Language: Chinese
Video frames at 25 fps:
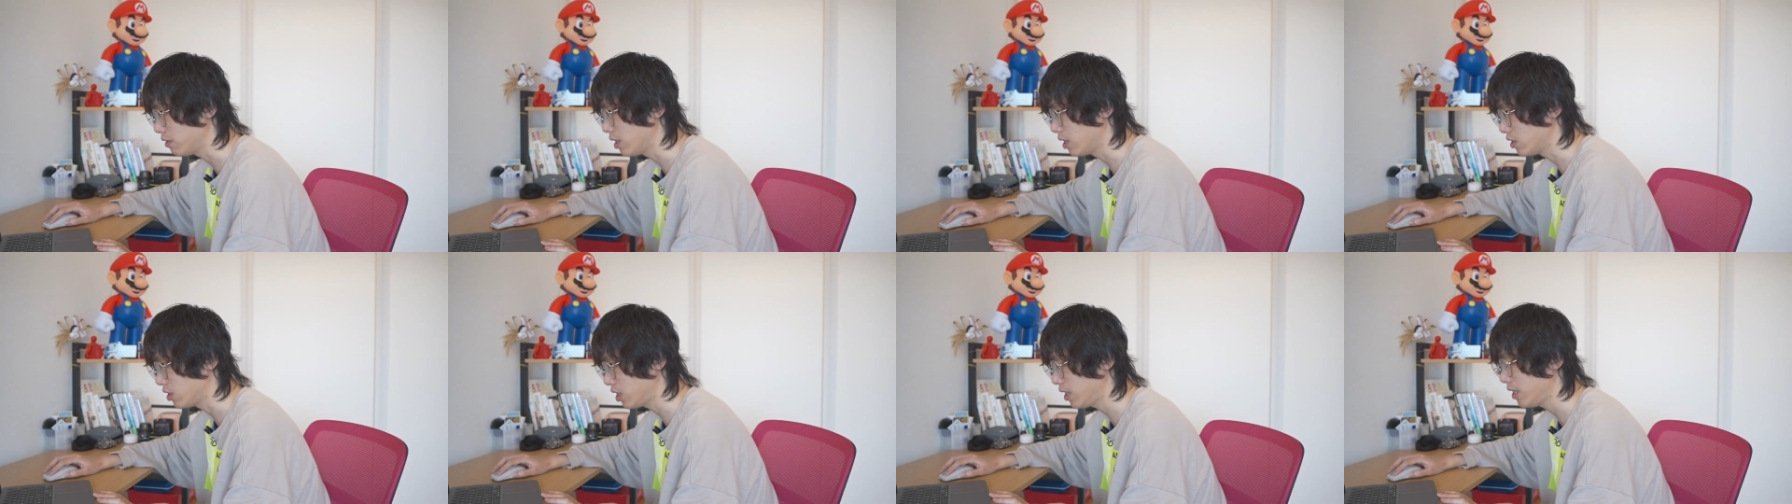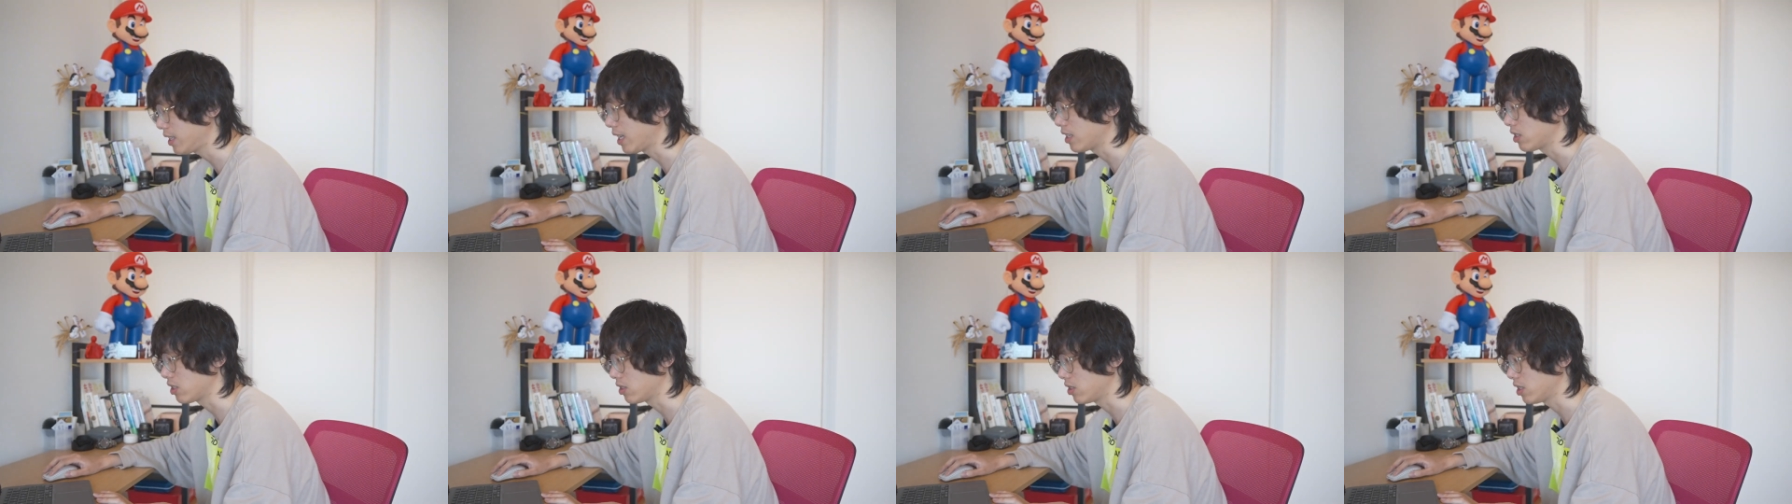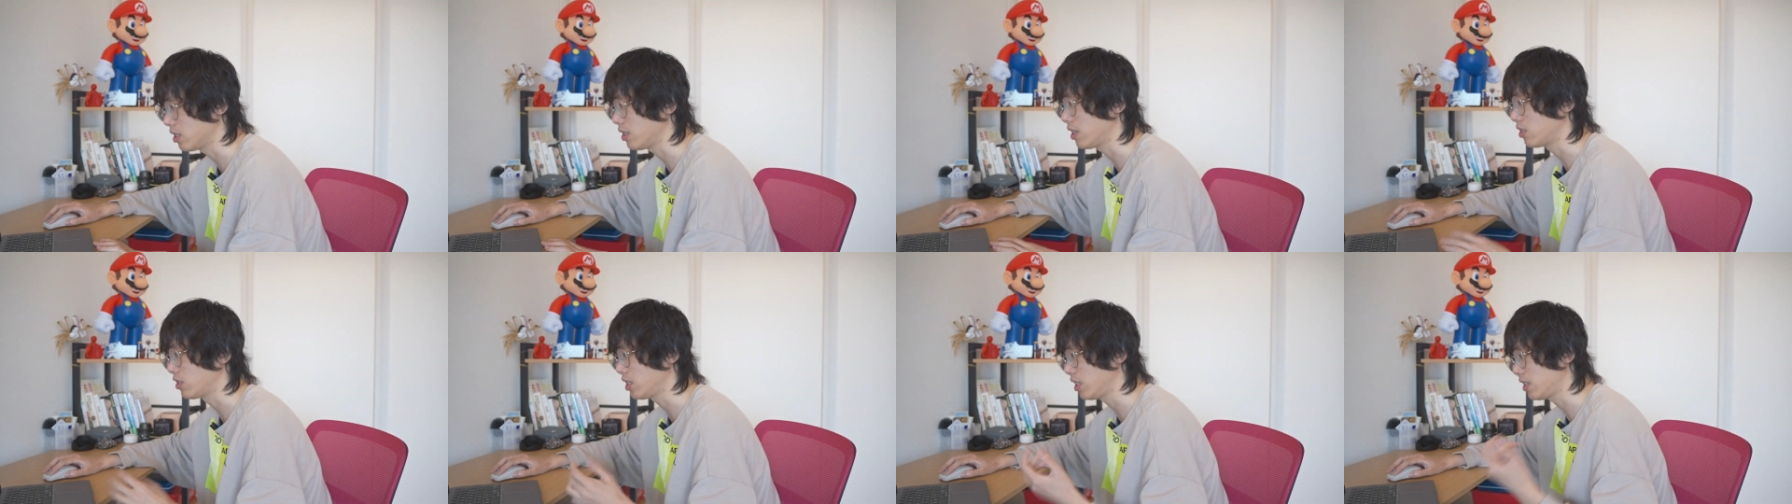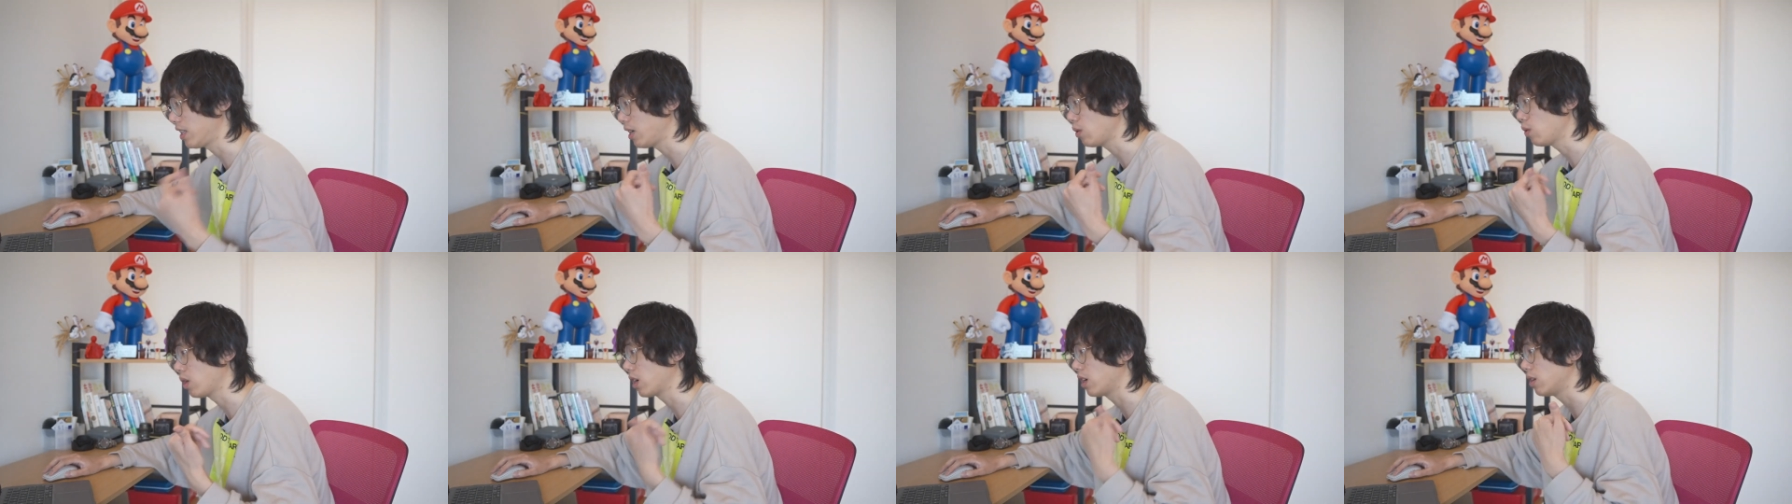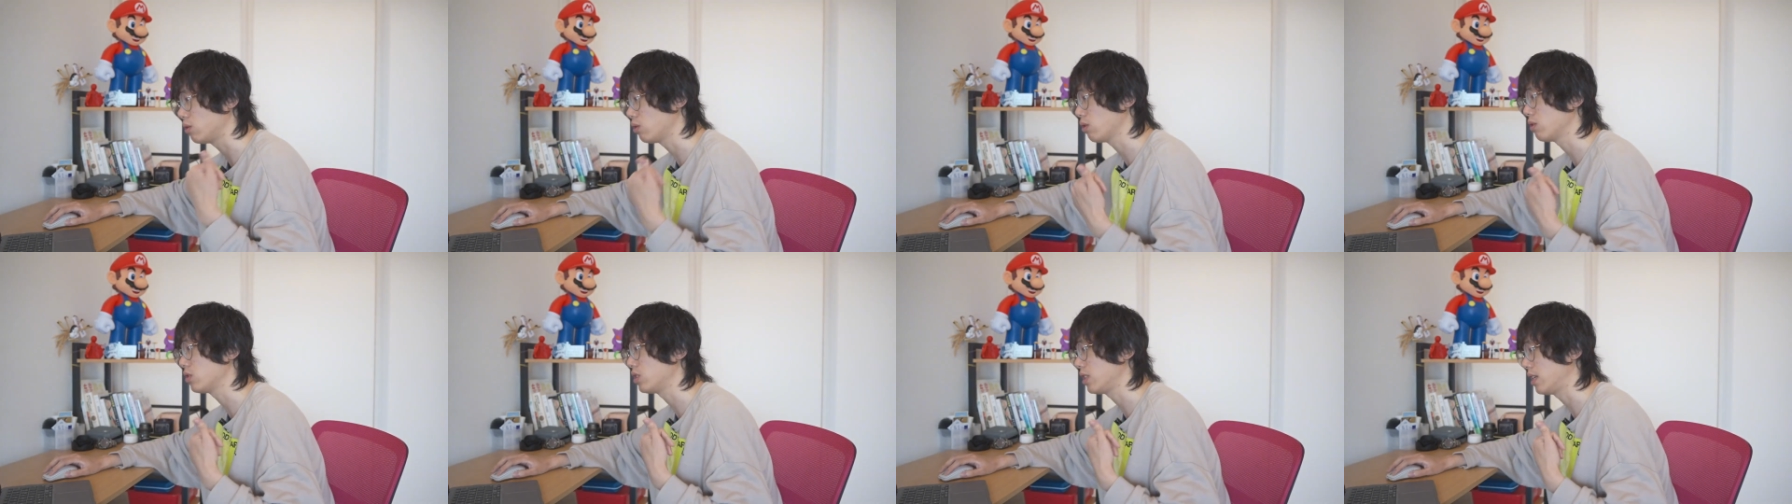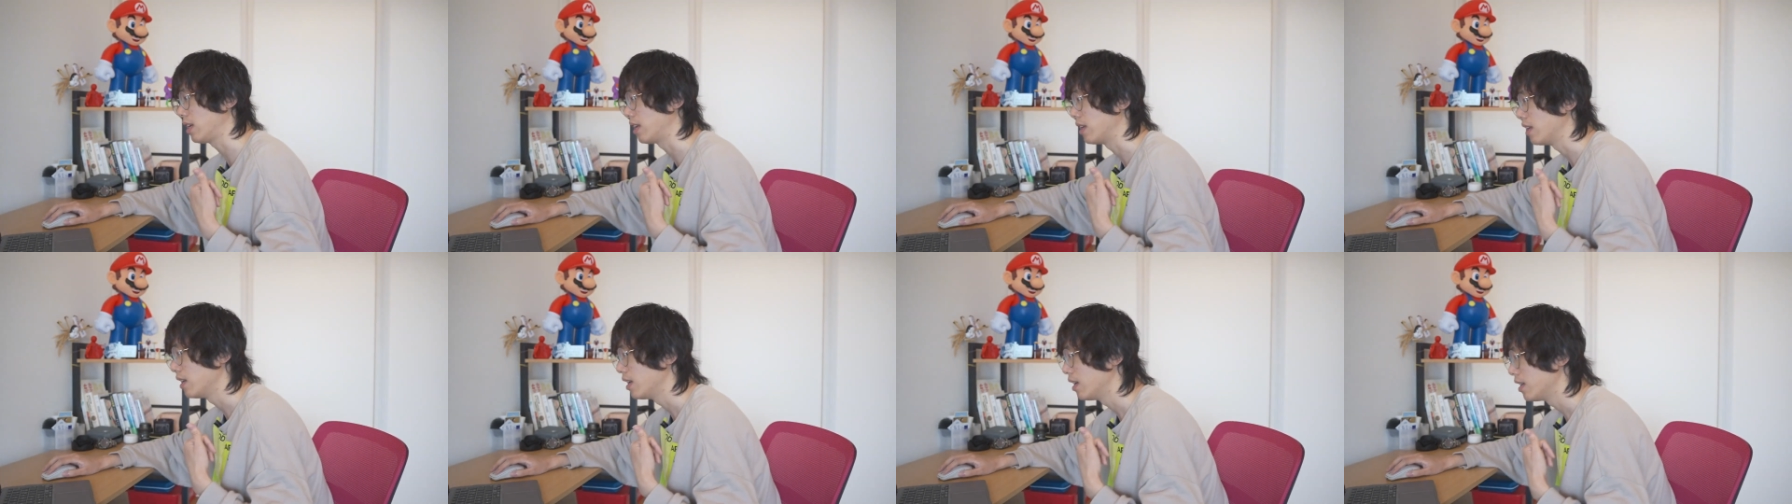务的，这一点是真的，这一点我可以作
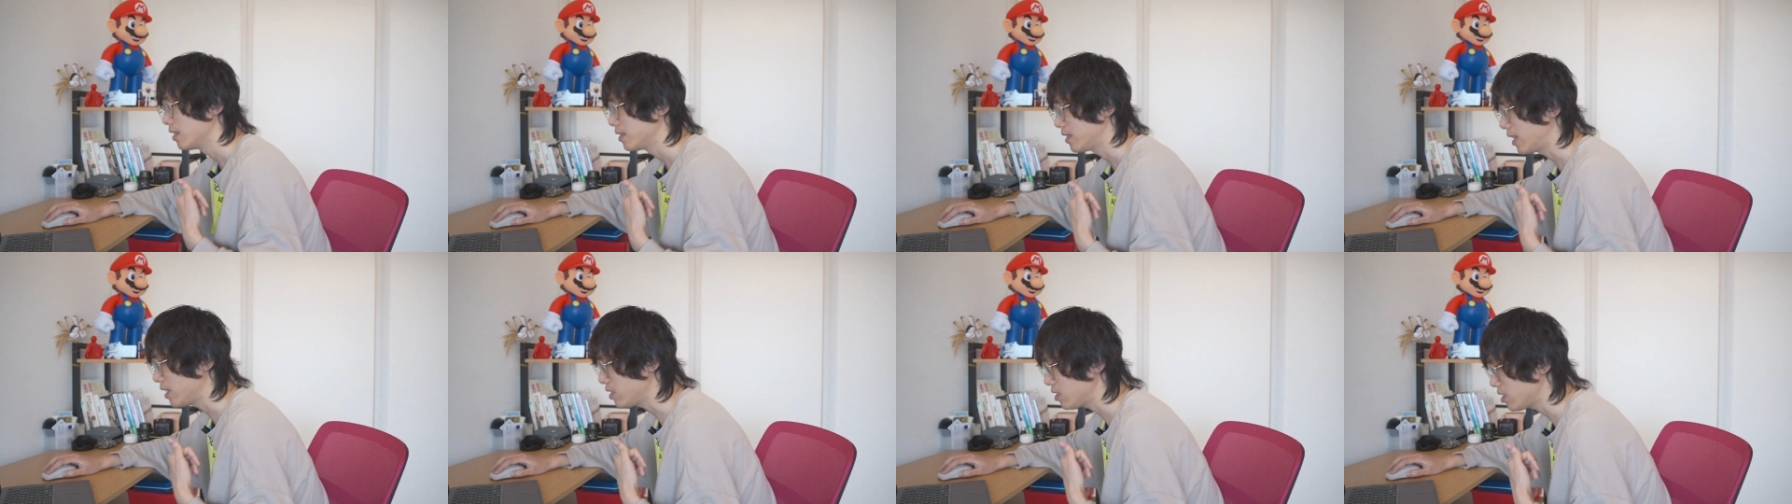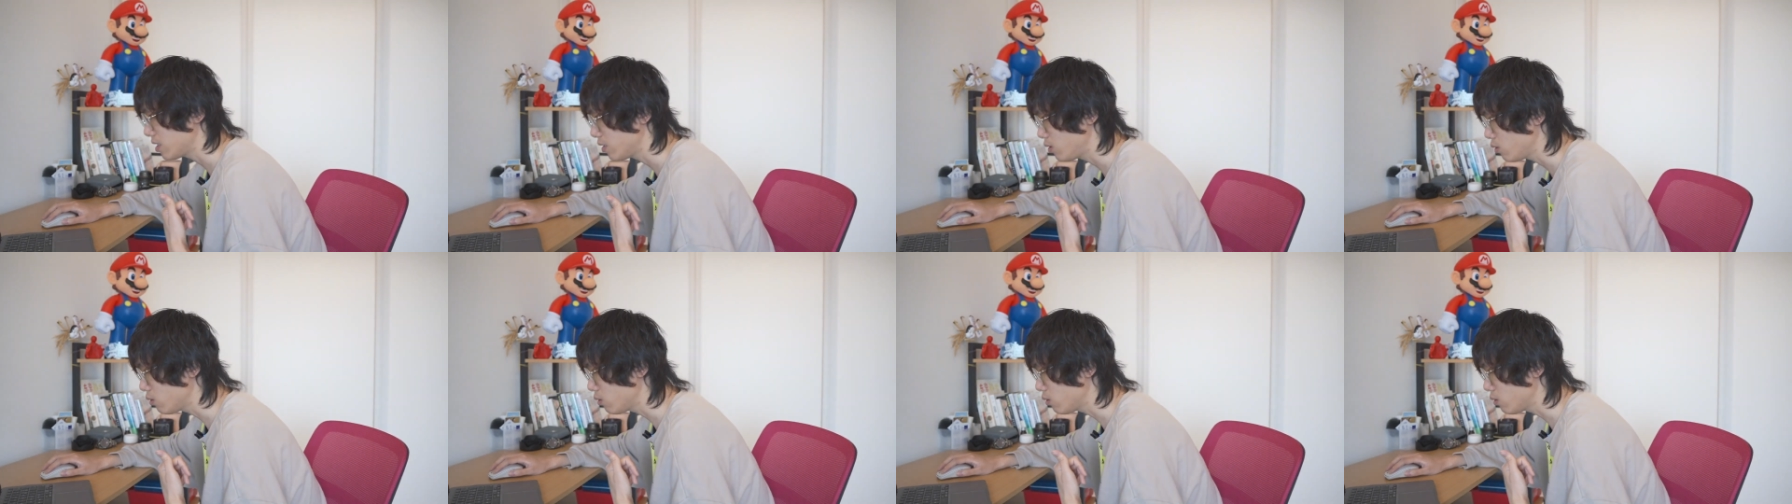证。但是